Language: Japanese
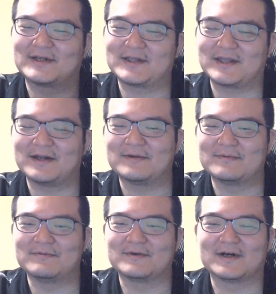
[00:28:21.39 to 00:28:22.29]
足りてない
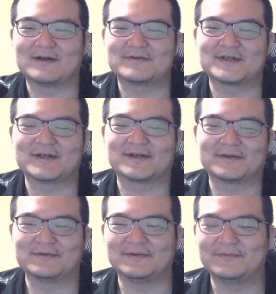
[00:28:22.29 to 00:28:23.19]
部分があるじゃないけど、